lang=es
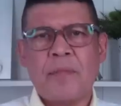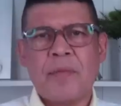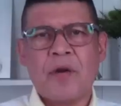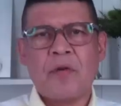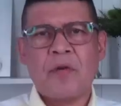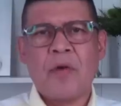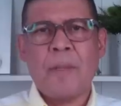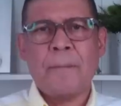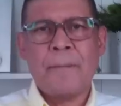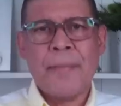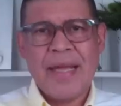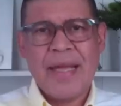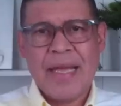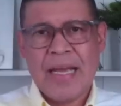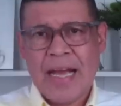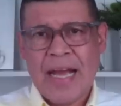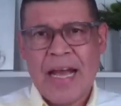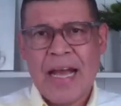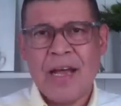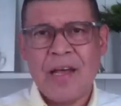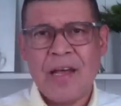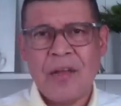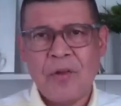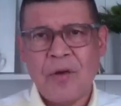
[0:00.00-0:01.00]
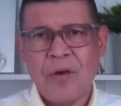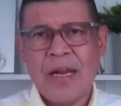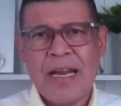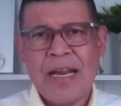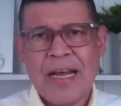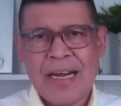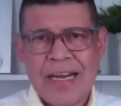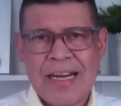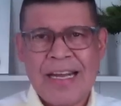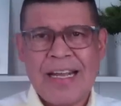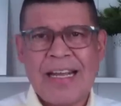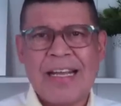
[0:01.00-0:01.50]
pero apegado a
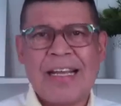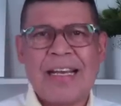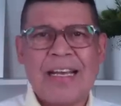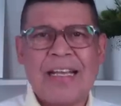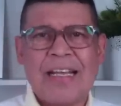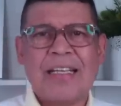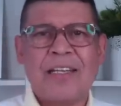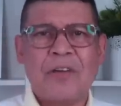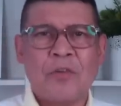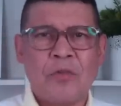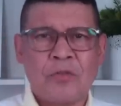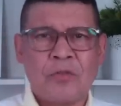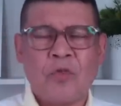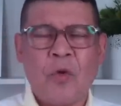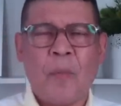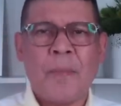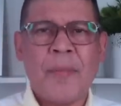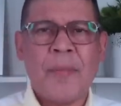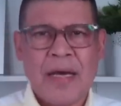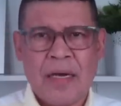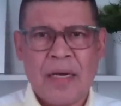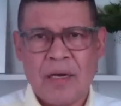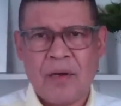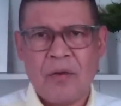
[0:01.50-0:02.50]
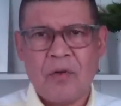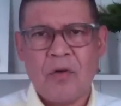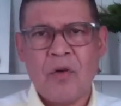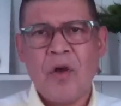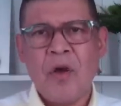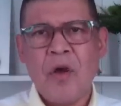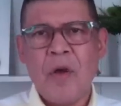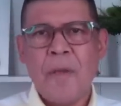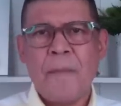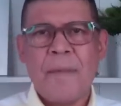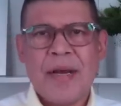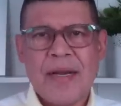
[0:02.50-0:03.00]
la regla de no tomarlo
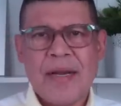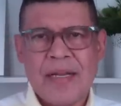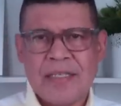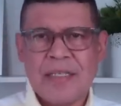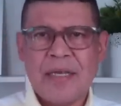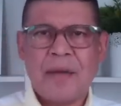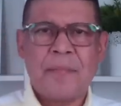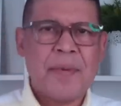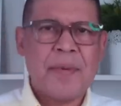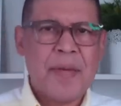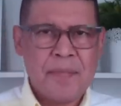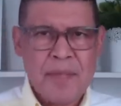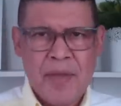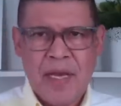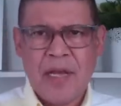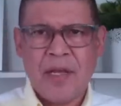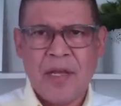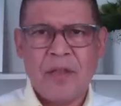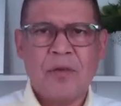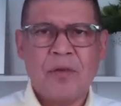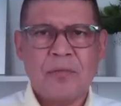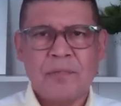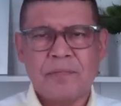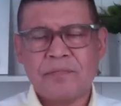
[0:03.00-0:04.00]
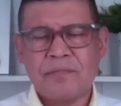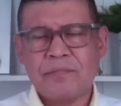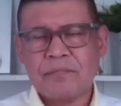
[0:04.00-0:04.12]
para ser premiado